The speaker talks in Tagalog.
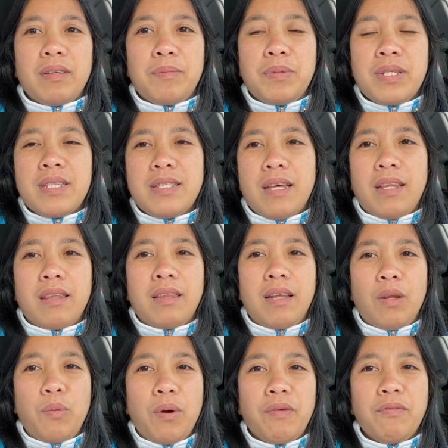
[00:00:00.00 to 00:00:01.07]
minsan
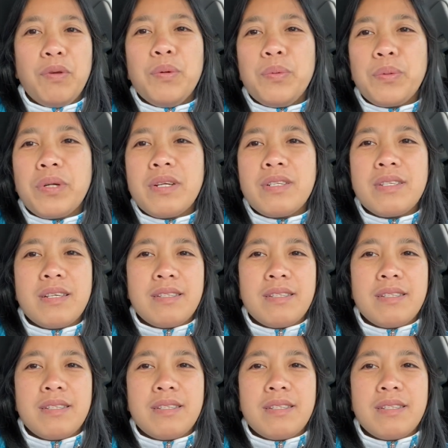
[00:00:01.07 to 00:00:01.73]
dalawang viewers.